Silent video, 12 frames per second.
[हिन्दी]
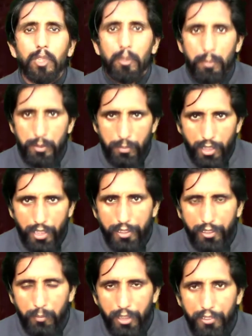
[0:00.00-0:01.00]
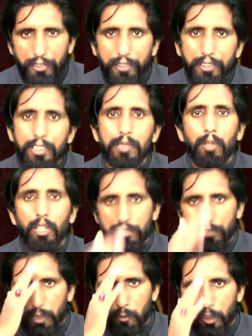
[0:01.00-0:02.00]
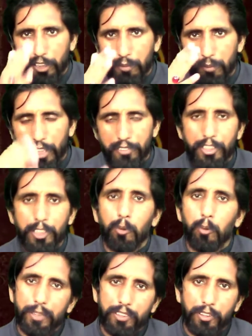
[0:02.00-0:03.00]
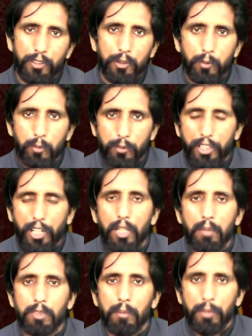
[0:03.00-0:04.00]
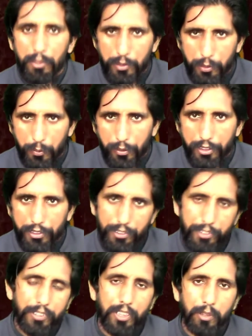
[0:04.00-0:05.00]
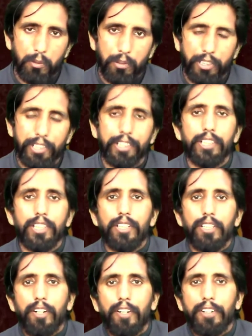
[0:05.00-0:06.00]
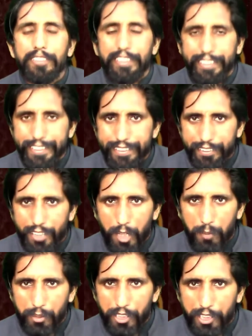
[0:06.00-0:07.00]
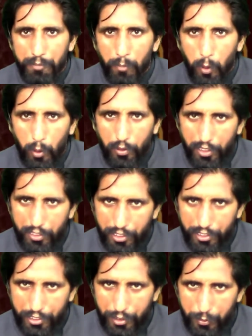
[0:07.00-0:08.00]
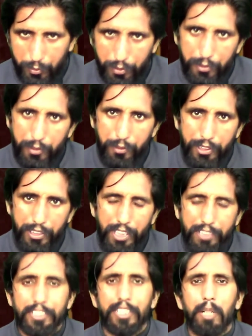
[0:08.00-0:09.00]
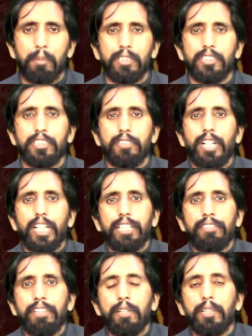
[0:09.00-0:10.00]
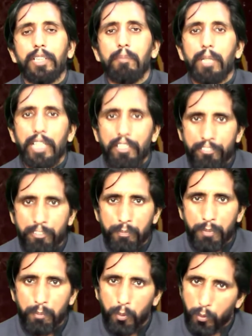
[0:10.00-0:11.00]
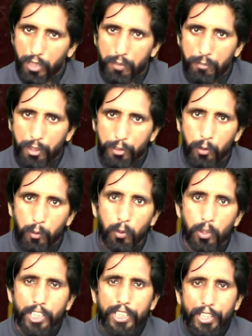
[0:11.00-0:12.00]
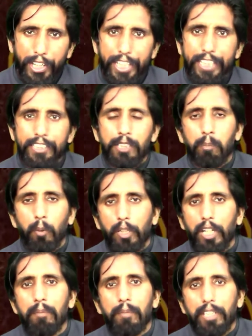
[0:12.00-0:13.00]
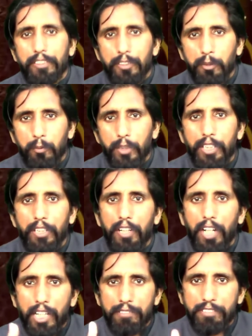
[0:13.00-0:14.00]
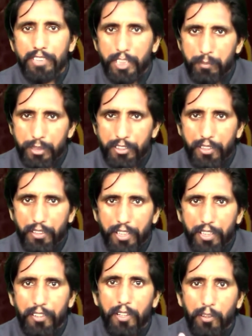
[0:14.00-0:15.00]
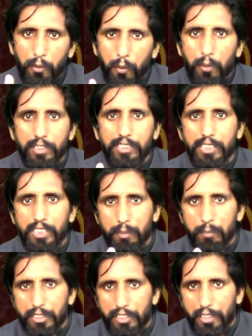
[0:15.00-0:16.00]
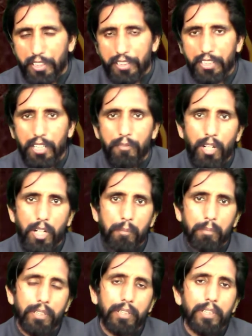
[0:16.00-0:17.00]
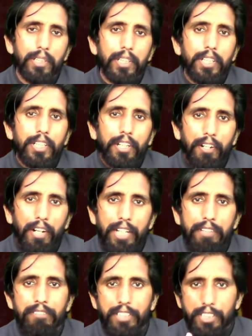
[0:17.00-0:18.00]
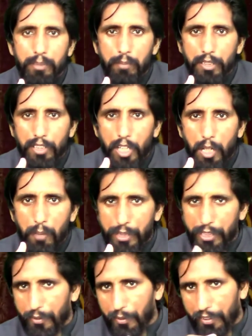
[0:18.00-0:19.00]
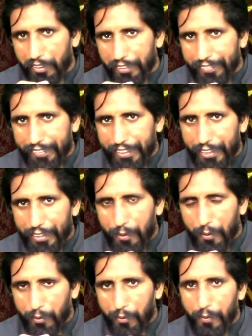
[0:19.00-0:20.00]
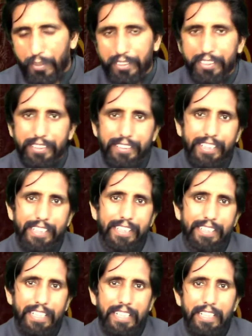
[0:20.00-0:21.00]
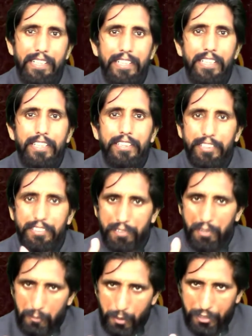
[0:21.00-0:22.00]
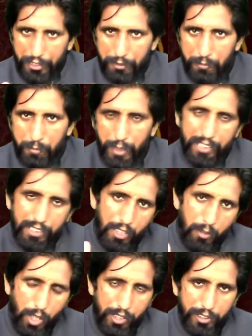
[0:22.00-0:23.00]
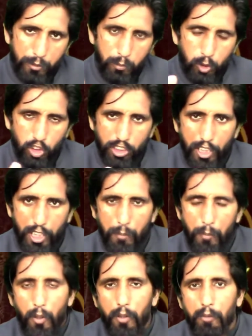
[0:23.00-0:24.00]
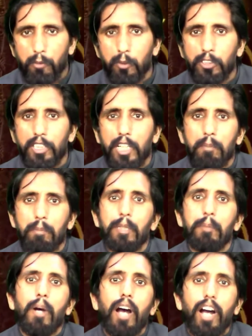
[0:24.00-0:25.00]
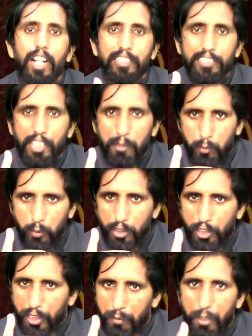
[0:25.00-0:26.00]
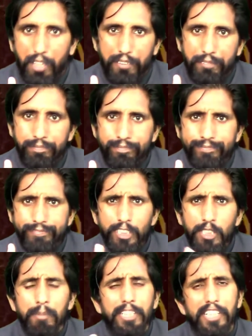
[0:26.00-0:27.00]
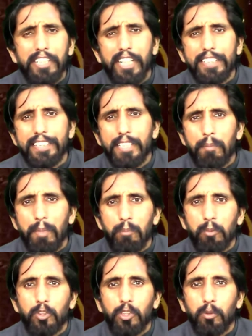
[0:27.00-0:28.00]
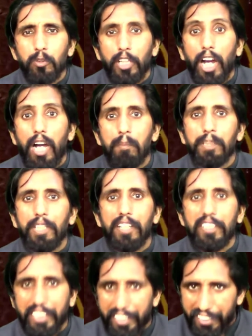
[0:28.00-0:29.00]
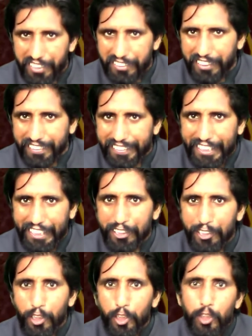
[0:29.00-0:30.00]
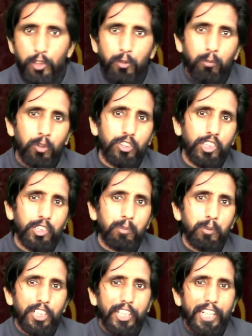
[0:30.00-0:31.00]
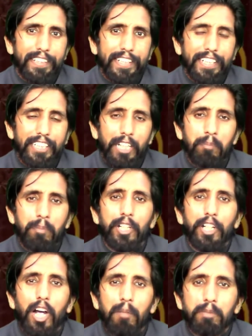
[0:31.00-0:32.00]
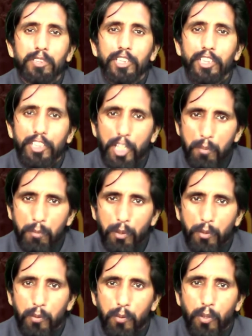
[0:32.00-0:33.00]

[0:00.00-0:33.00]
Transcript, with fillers: बिसमीम अल्लाम नाजरीन उम्मीद करता हूँ कि आप सब अच्छे होंगे ठीक ठाक होंगे और यकीनन आपकी लाइफ बहुत अच्छे से गुजर रही होगी नाजरीन आप अच्छे से वाकिफ़ हैं कि मैं एफएम पे प्रोग्राम करता हूँ एक दिन प्रोग्राम करते हुए लाइव सेगमेंट चल रहा था कॉल्स का सेगमेंट चल रहा था वहाँ पे लाइव एक बंदा हमें कॉल करता है और कॉल करके कहता है कि अलैक्म मैंने कहा वालेकुम और वो जनाब जब हाल चाल पूछने के बाद मेरी एक आदत है मैं पूछता हूँ कि आप क्या कहना चाहते हैं तो वो शख्स मुझे कहता है कि अपने आप से काम रखो